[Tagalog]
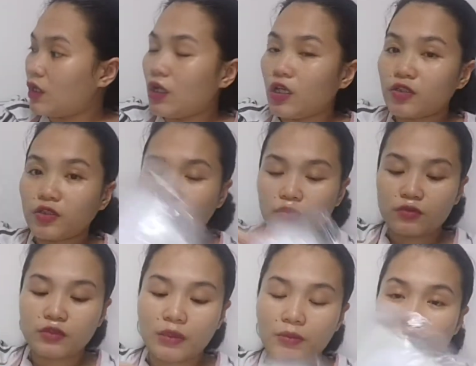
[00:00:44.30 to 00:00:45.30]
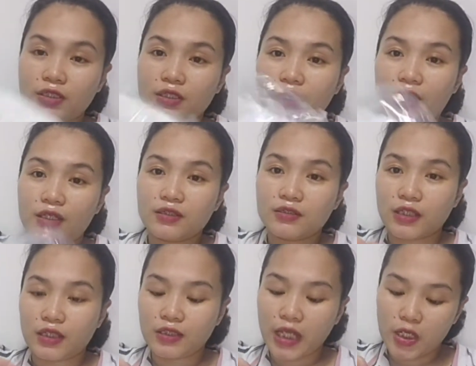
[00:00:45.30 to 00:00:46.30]
ito yung gamit niya
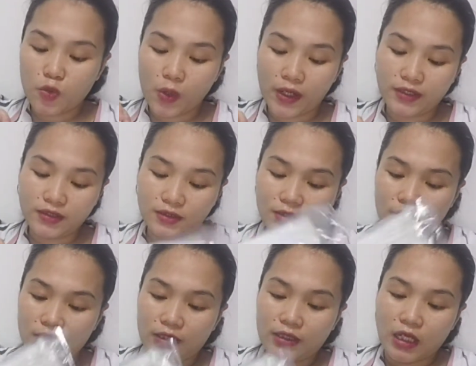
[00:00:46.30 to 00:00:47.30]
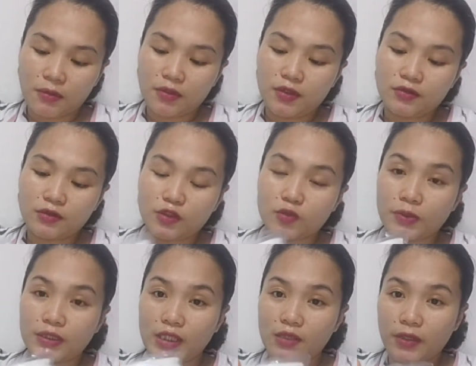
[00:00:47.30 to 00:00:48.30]
sa day 1 namin dun sa
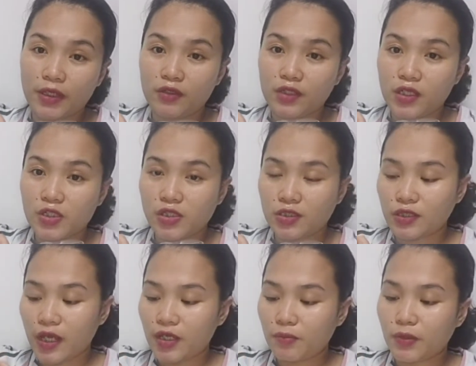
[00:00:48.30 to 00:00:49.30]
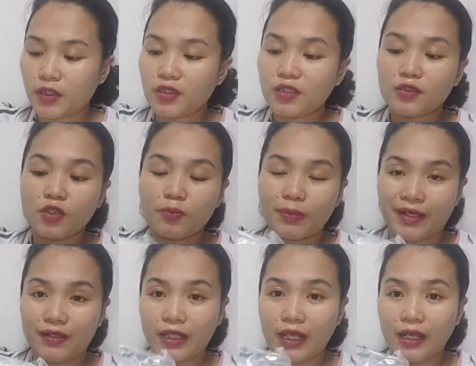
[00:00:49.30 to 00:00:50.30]
ospital. Meron na rin siyang diaper dito,
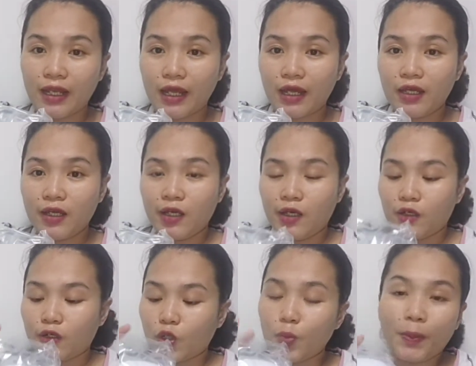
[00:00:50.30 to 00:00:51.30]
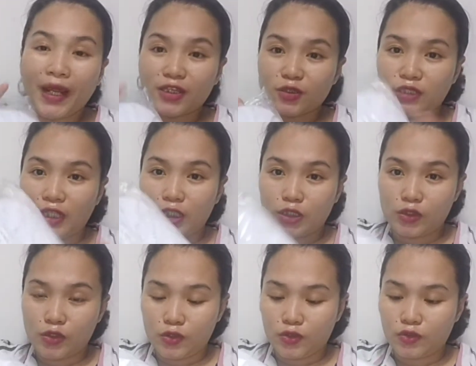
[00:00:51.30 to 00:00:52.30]
paranela, kompleto na
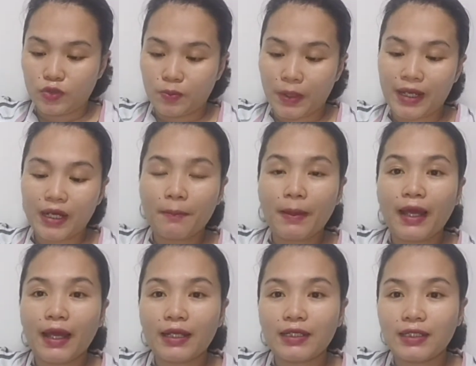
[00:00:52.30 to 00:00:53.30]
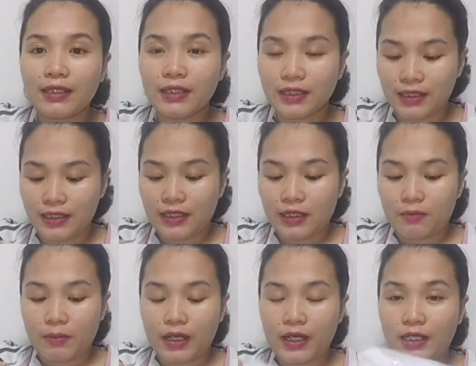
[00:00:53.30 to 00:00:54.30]
ito. So, para pag
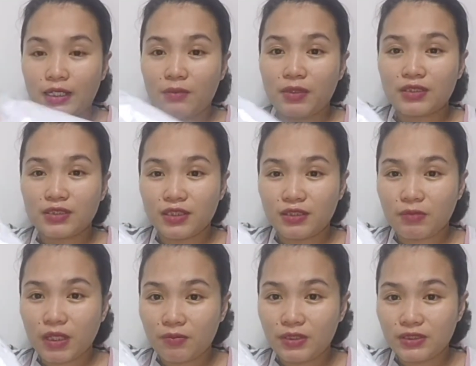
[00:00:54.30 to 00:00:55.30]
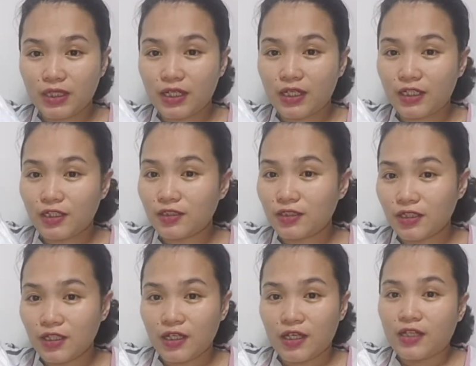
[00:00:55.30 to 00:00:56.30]
paglabas ni baby sa
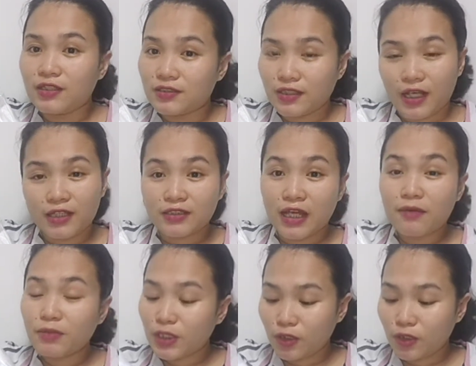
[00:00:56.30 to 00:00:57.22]
sa tummy